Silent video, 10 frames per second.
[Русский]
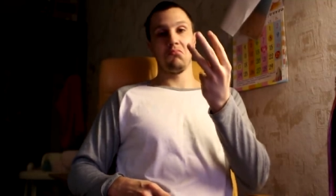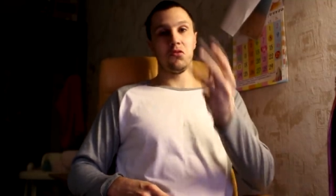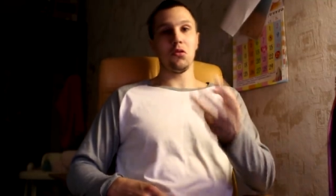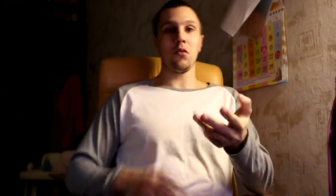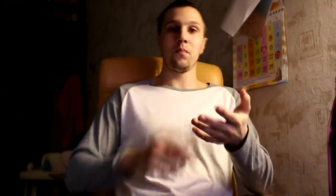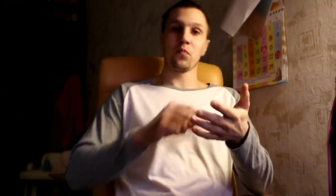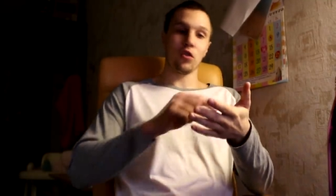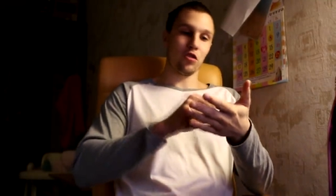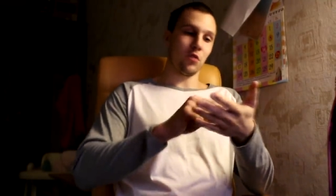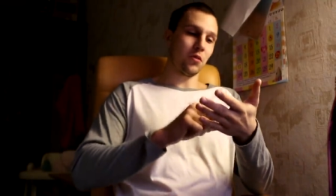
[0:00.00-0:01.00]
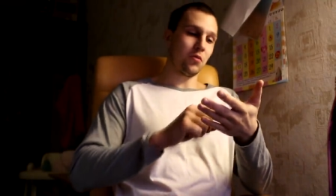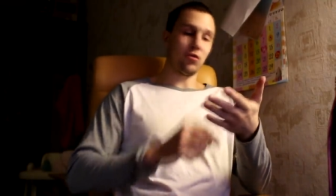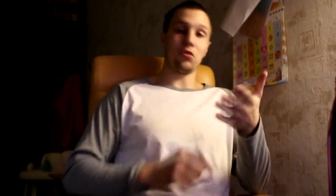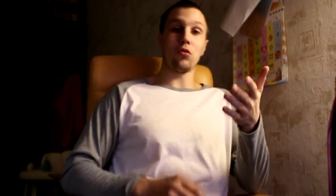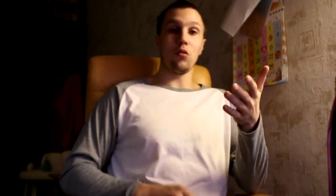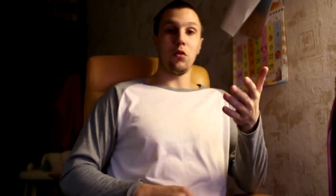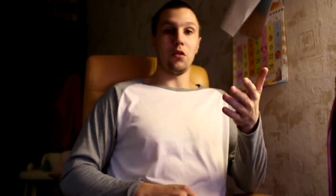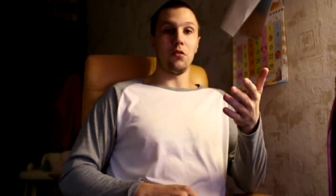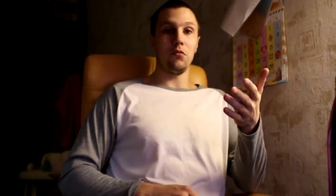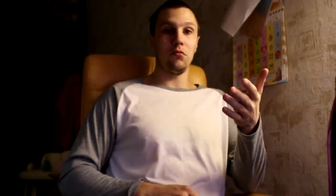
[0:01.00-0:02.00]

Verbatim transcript: Все, 60 по 100 рублей.